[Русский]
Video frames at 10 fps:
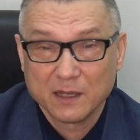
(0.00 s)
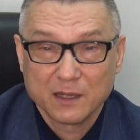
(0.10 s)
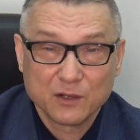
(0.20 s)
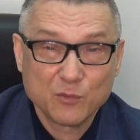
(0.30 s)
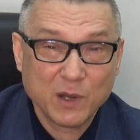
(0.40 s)

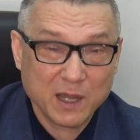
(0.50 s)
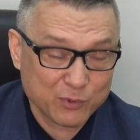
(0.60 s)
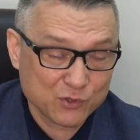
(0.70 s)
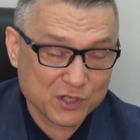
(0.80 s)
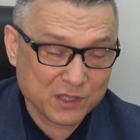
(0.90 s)
Любая
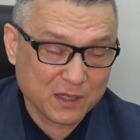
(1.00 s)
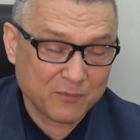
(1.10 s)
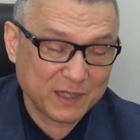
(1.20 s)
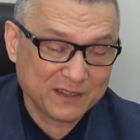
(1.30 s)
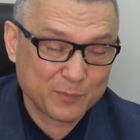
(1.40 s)
пружинка,
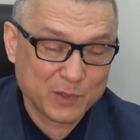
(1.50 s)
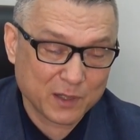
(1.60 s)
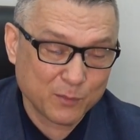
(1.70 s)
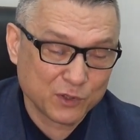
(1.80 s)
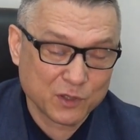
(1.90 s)
в принципе,
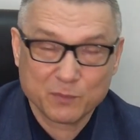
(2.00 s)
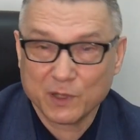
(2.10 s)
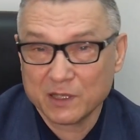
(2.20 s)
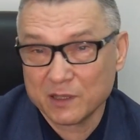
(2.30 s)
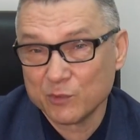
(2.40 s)
работает
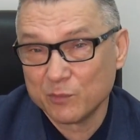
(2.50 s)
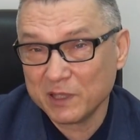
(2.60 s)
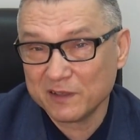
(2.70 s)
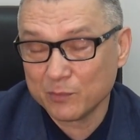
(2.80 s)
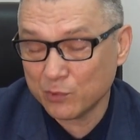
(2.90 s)
по одному
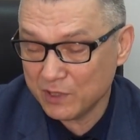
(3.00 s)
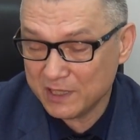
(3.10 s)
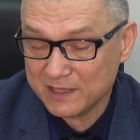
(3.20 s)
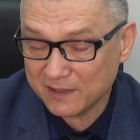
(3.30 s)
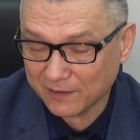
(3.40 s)
принципу.
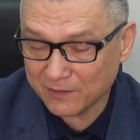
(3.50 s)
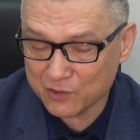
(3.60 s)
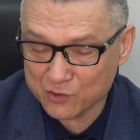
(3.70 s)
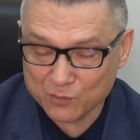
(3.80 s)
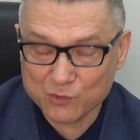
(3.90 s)

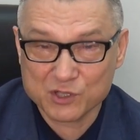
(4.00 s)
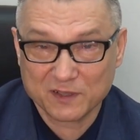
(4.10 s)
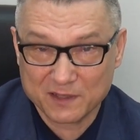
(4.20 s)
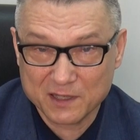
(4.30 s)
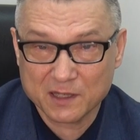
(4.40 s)
Единственное, что можно
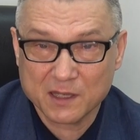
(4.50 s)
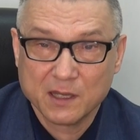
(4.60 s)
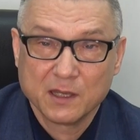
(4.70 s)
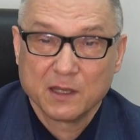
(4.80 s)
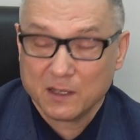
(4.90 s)
сделать
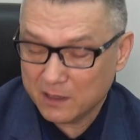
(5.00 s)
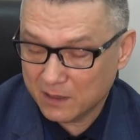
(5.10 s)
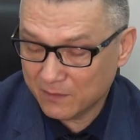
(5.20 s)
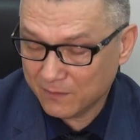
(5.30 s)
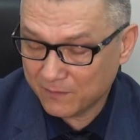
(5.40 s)

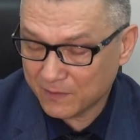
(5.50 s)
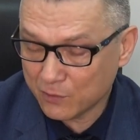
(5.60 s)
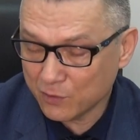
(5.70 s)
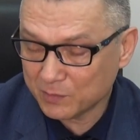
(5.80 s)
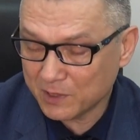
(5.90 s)
э, в
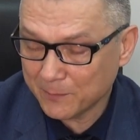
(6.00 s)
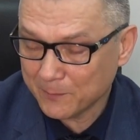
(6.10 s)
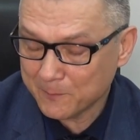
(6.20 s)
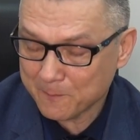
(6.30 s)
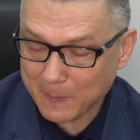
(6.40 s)
каком-то,
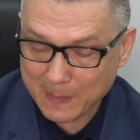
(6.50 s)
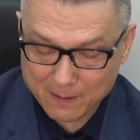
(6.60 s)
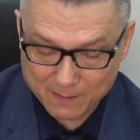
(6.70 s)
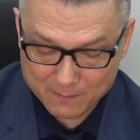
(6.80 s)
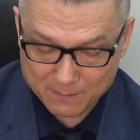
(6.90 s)

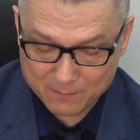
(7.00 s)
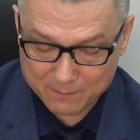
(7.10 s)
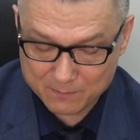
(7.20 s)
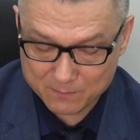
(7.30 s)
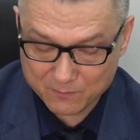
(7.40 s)
э,
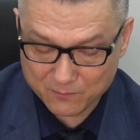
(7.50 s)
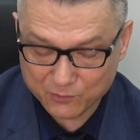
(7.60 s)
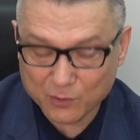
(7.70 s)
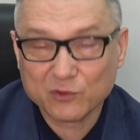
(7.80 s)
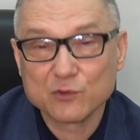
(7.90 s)
в
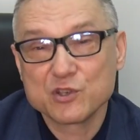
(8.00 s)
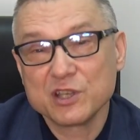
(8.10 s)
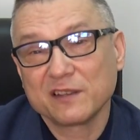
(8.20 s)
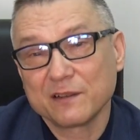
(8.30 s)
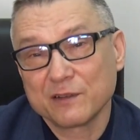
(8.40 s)
том
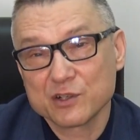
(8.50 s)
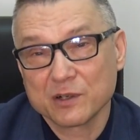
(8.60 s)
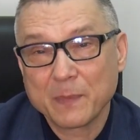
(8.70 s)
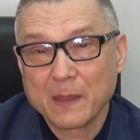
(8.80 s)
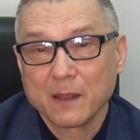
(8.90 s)
случае, если
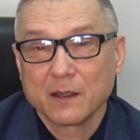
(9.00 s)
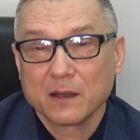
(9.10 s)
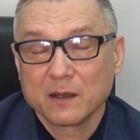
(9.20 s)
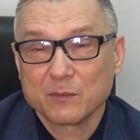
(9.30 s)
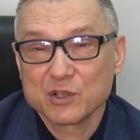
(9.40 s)
ваша
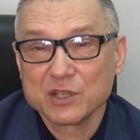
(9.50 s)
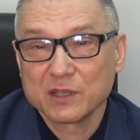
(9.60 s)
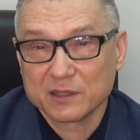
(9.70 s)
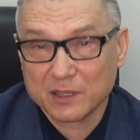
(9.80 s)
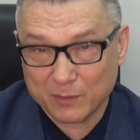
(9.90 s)
э,
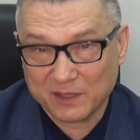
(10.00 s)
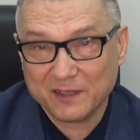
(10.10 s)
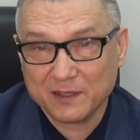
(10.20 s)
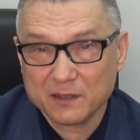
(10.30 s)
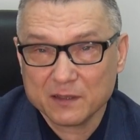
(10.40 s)
машинка
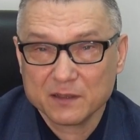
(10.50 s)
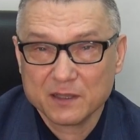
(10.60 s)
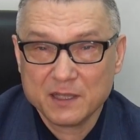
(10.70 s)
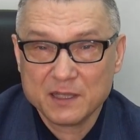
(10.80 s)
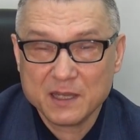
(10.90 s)
тормозит
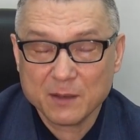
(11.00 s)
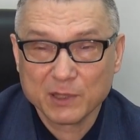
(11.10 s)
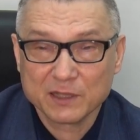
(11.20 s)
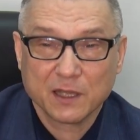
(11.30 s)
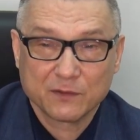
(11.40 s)
и не
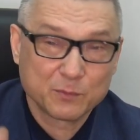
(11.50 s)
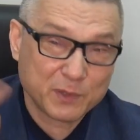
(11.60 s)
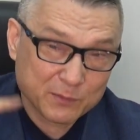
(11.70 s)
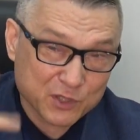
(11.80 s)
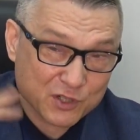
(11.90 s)
обладает, вы
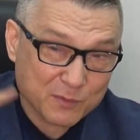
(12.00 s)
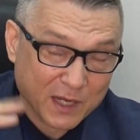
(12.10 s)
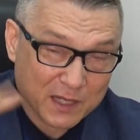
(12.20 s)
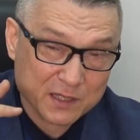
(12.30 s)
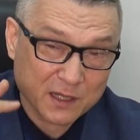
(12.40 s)
прям
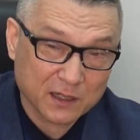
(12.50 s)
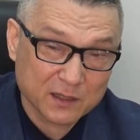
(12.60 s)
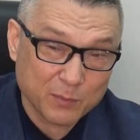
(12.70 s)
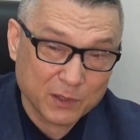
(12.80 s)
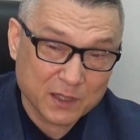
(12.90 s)
нажимаете, а
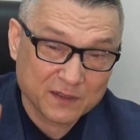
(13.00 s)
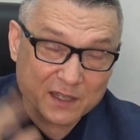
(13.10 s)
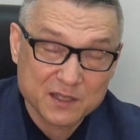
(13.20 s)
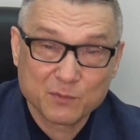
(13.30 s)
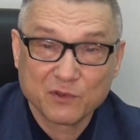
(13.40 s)
клапана,
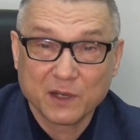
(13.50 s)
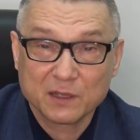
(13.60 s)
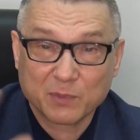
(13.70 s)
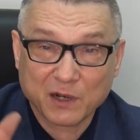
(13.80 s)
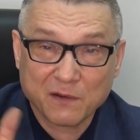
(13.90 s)
знаете,
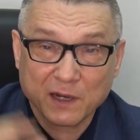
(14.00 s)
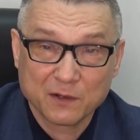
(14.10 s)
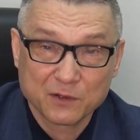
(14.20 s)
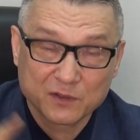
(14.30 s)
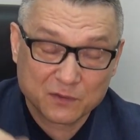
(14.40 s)
бывает,
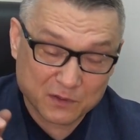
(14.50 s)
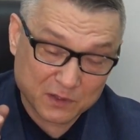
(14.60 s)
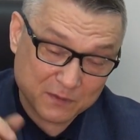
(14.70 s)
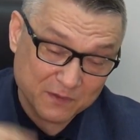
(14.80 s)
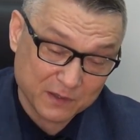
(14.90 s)
проваливаются.
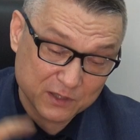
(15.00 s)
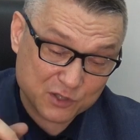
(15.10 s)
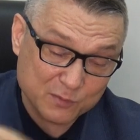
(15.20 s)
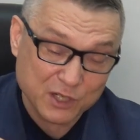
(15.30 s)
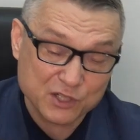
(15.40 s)
Надав,
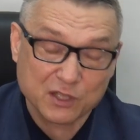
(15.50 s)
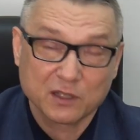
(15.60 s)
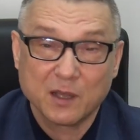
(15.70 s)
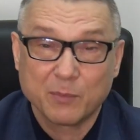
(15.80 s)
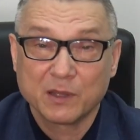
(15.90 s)
нажимаешь на
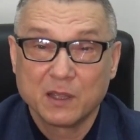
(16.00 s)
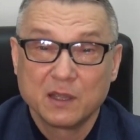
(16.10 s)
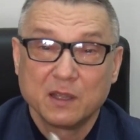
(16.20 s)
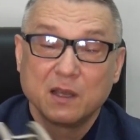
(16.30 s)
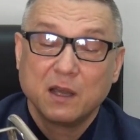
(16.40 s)
клапан,
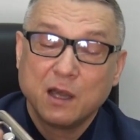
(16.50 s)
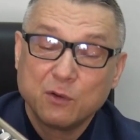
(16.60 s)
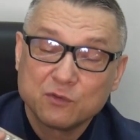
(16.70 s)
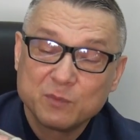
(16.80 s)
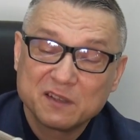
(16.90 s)
а
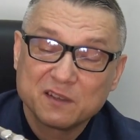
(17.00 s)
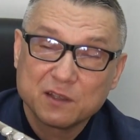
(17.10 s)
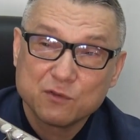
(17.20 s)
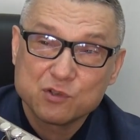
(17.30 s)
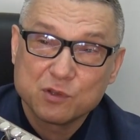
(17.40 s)
он вместо
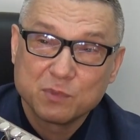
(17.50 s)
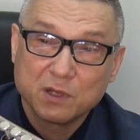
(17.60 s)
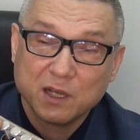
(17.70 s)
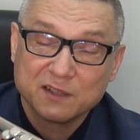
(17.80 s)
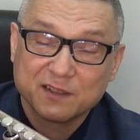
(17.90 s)
того, чтобы
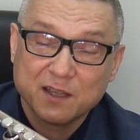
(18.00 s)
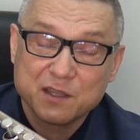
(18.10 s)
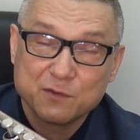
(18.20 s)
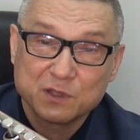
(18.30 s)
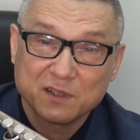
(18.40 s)

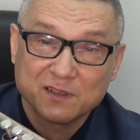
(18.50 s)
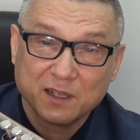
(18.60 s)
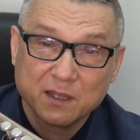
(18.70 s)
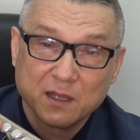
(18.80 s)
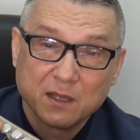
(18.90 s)
отскакивать назад,